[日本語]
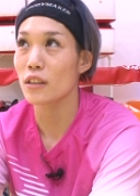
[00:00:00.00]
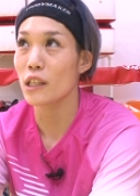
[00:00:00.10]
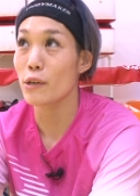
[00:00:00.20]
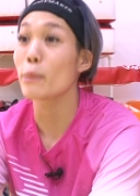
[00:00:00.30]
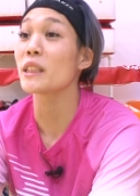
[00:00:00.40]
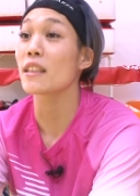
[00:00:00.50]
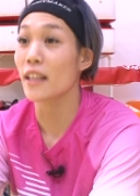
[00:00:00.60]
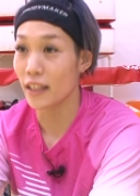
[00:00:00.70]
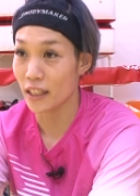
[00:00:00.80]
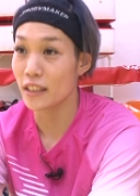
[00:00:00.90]
K−1 アマチュア
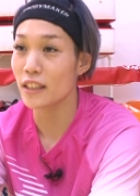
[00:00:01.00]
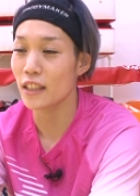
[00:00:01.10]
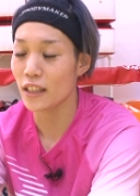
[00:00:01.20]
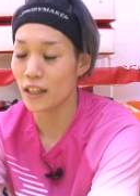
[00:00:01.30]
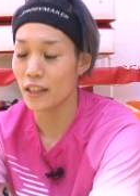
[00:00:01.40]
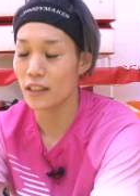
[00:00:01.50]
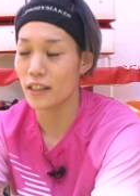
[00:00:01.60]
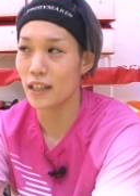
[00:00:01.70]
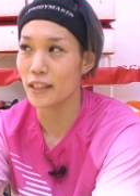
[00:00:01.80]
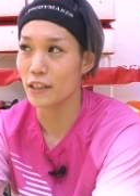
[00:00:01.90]
大会に出たれ
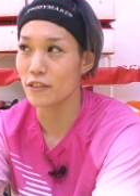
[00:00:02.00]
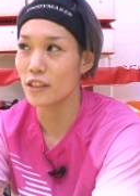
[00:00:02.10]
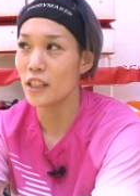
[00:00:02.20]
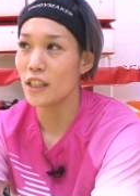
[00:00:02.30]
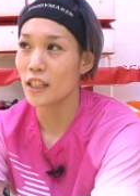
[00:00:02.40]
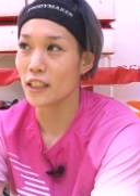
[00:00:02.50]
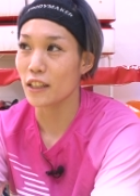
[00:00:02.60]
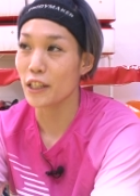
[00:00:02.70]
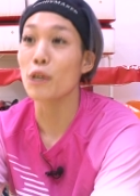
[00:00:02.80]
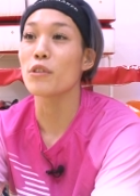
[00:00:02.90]
出られてる方
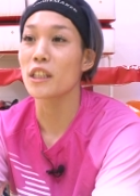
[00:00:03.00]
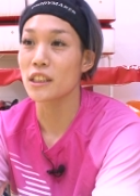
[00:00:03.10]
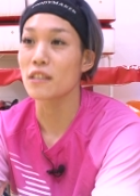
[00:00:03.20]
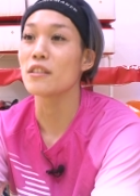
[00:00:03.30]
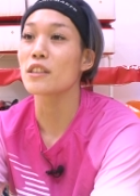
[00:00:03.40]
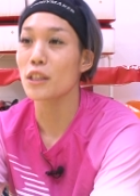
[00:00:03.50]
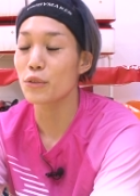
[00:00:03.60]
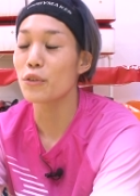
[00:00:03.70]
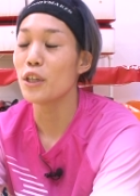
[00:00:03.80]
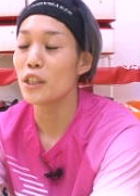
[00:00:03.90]
が結構いらっしゃるんですけ
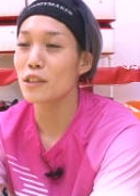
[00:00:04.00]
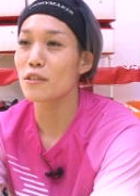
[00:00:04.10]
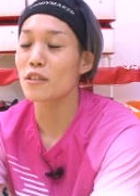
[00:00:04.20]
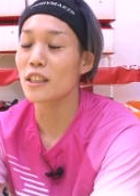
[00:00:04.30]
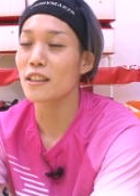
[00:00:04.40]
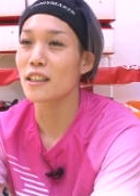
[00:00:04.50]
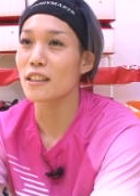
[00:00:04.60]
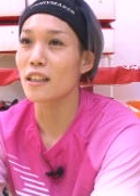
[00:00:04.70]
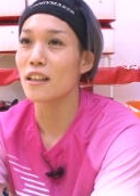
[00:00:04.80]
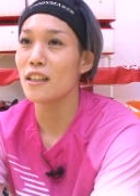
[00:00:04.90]
どその
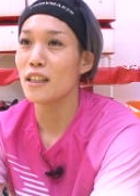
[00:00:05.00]
方々